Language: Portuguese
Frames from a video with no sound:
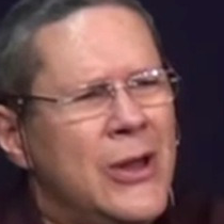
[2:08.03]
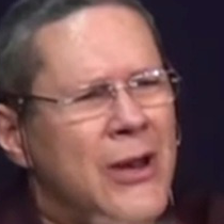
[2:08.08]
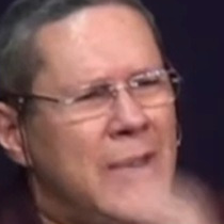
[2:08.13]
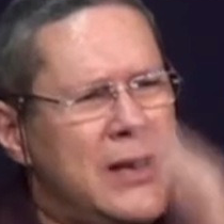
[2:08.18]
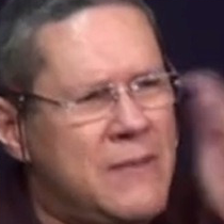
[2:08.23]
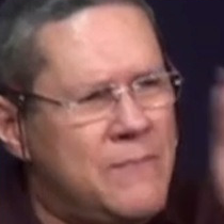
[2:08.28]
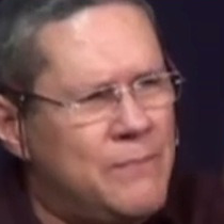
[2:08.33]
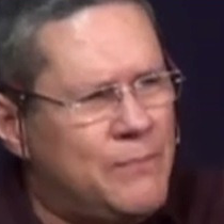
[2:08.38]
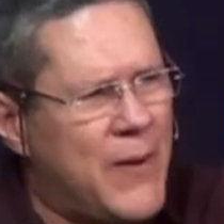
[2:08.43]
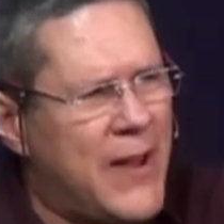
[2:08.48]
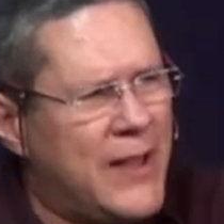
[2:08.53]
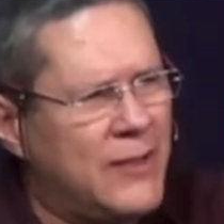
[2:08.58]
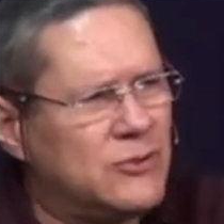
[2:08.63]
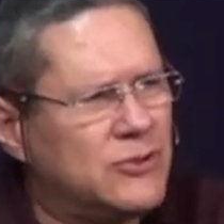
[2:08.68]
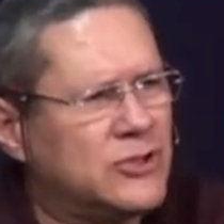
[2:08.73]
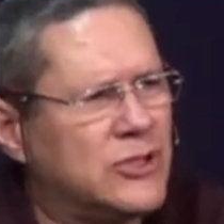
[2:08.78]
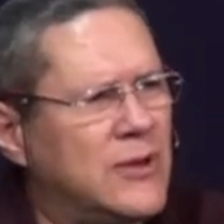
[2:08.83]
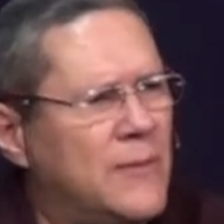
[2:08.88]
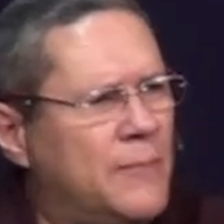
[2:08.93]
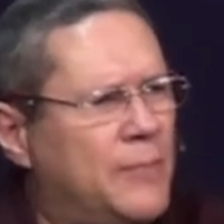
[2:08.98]
limpai
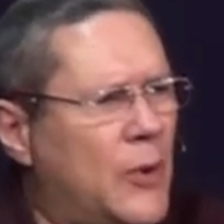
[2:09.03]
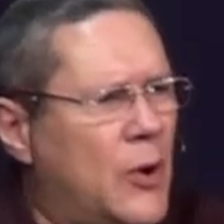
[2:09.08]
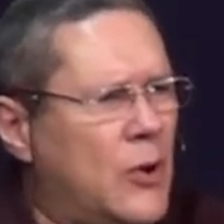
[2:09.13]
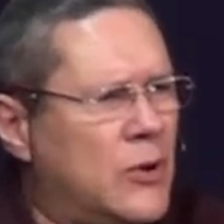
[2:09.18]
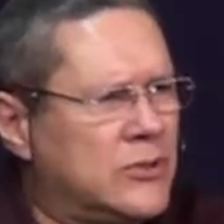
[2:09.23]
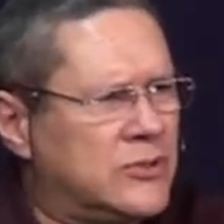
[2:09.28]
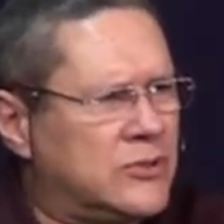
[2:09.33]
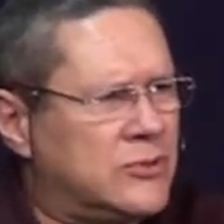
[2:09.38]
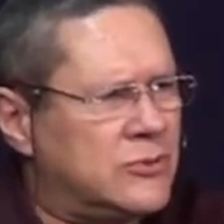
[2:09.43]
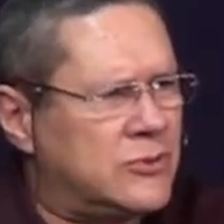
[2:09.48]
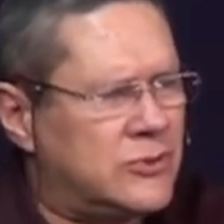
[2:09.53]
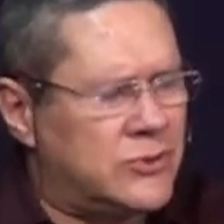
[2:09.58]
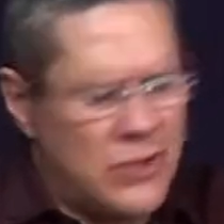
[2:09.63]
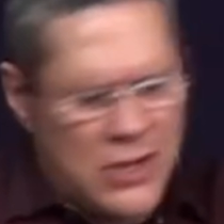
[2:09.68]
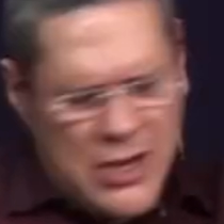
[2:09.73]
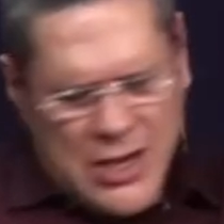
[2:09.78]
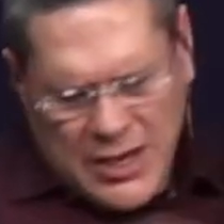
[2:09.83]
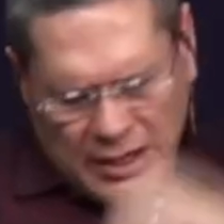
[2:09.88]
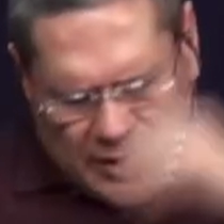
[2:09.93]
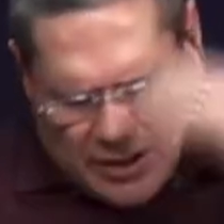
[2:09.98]
os leprosos,
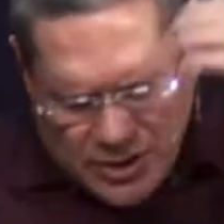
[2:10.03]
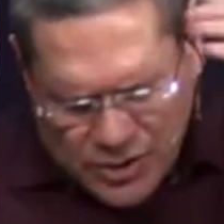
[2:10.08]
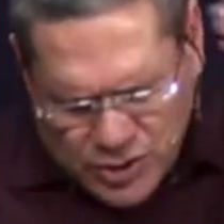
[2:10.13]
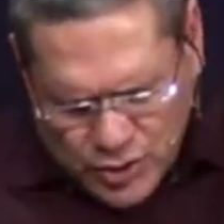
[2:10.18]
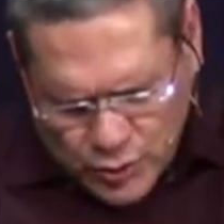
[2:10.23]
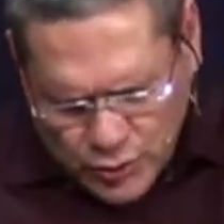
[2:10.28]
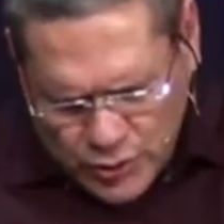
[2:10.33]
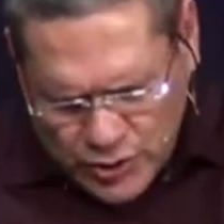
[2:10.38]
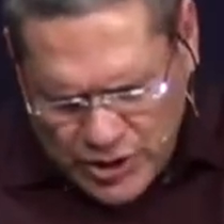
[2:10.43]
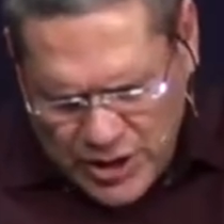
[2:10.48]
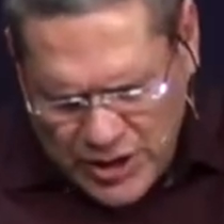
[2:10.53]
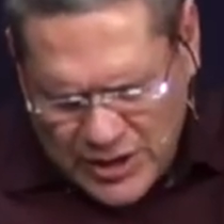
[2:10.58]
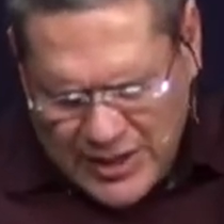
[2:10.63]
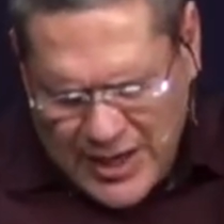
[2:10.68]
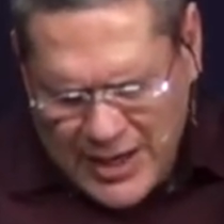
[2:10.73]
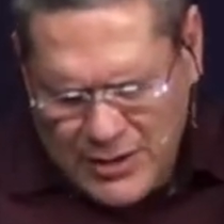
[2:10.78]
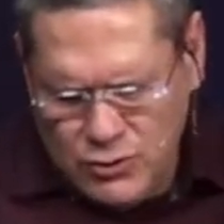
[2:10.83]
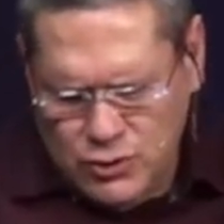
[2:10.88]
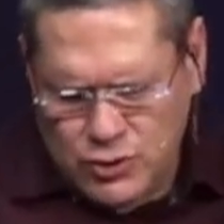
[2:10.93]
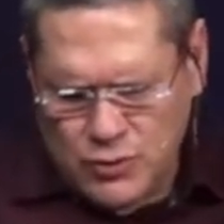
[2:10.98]

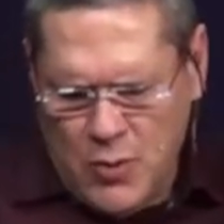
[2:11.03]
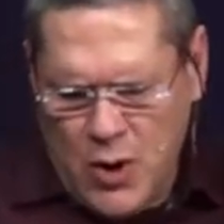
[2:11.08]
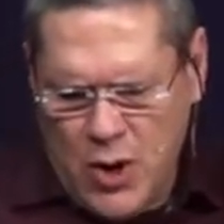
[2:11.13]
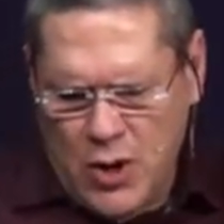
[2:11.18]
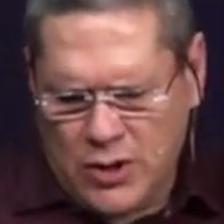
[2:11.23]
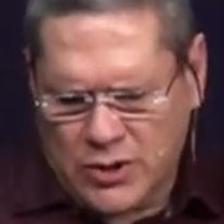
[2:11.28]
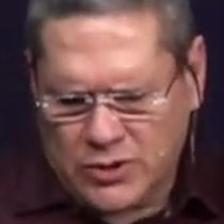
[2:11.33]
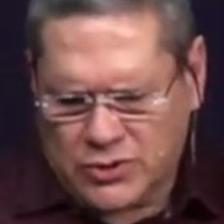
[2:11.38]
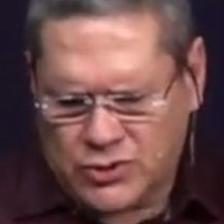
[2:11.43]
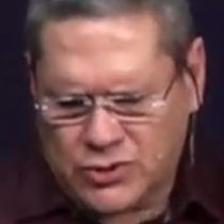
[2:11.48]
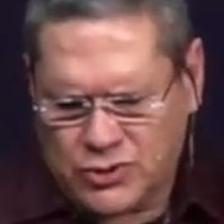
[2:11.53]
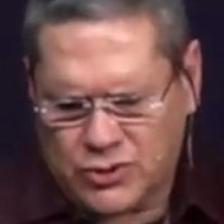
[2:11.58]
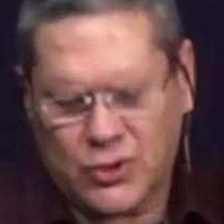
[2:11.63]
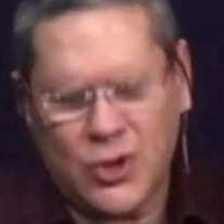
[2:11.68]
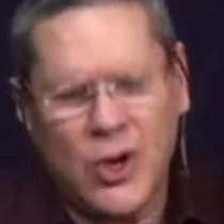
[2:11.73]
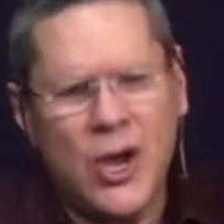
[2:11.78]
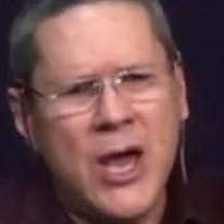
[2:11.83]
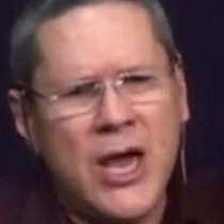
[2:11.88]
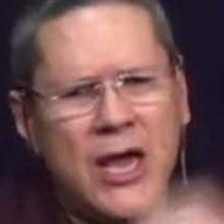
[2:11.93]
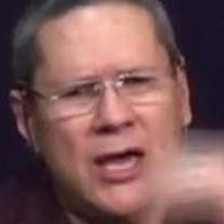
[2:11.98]
ressuscitai os mortos,
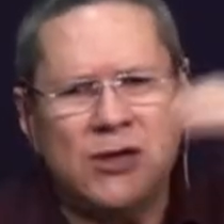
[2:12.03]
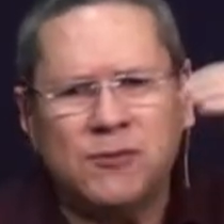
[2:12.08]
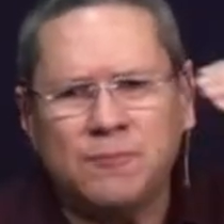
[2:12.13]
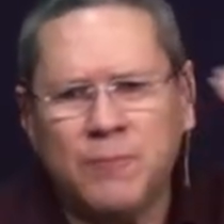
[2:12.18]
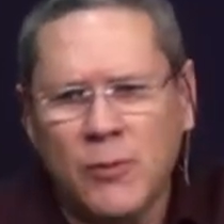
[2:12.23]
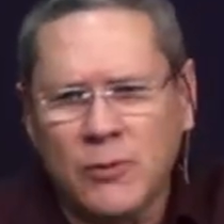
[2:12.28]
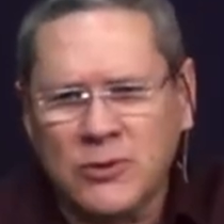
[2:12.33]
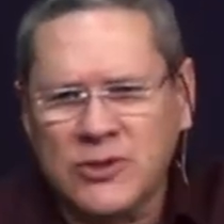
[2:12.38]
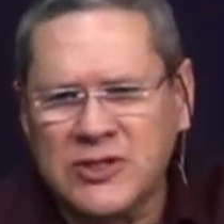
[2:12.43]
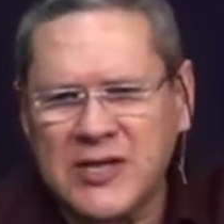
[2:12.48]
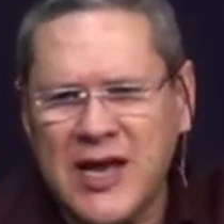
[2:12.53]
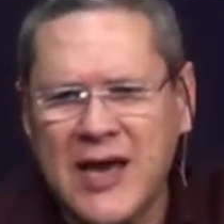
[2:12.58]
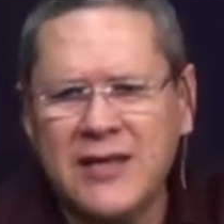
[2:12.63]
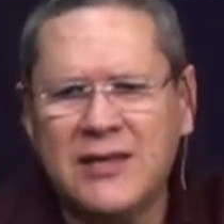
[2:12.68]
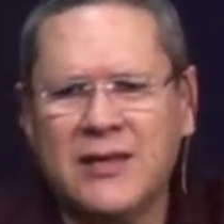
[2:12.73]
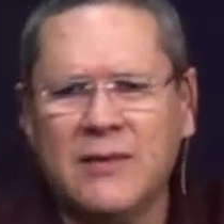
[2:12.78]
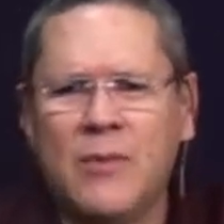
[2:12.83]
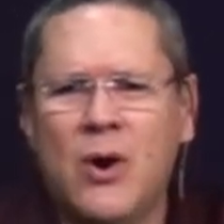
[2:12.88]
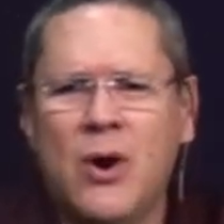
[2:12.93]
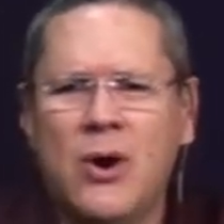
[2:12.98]
expulsai
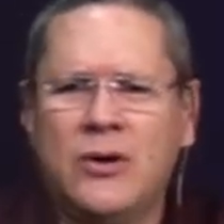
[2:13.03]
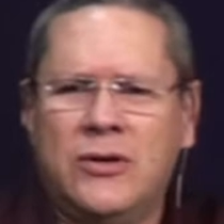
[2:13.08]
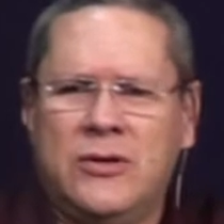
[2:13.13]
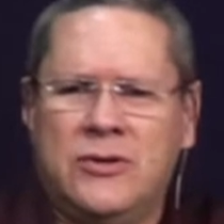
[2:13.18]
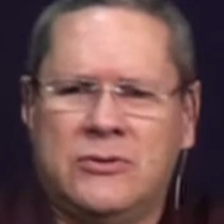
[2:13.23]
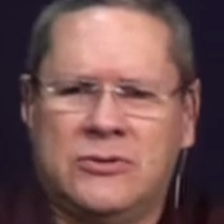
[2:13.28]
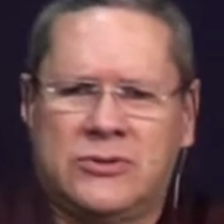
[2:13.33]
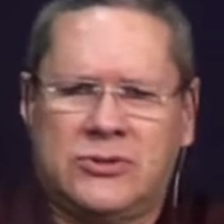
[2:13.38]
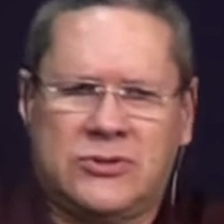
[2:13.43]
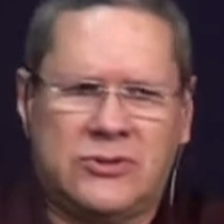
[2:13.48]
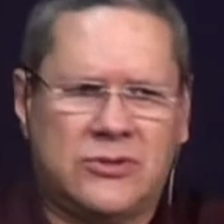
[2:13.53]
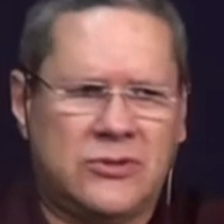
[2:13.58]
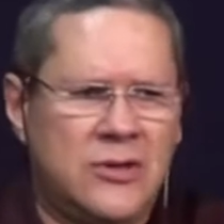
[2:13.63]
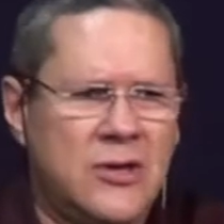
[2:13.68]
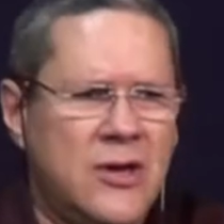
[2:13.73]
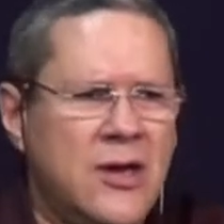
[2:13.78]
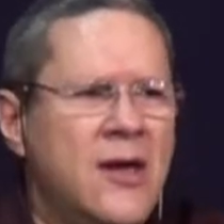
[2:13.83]
demónios.